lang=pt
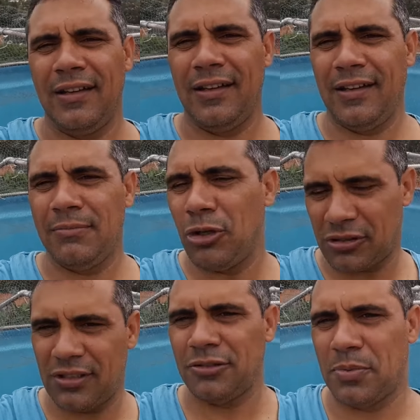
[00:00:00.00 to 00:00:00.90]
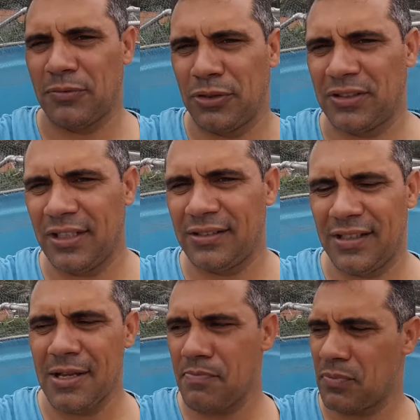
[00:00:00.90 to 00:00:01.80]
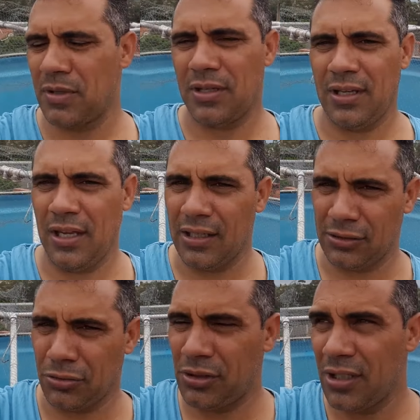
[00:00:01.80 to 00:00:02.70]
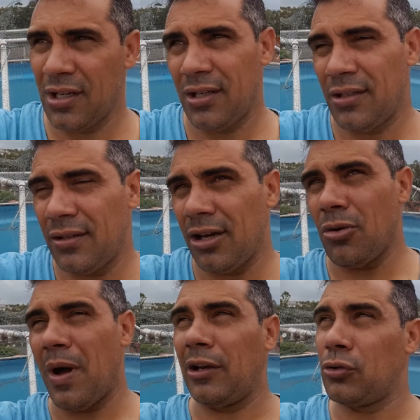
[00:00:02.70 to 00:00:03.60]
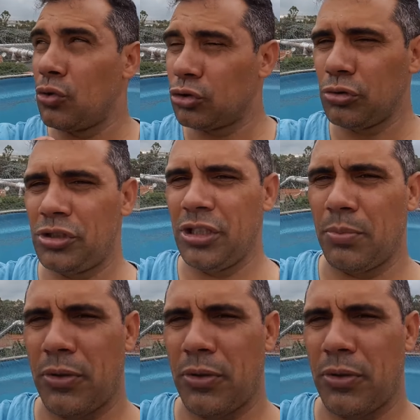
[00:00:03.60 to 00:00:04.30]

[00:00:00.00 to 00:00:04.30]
é, mostrando para vocês, né? Elas hoje não à luz do dia,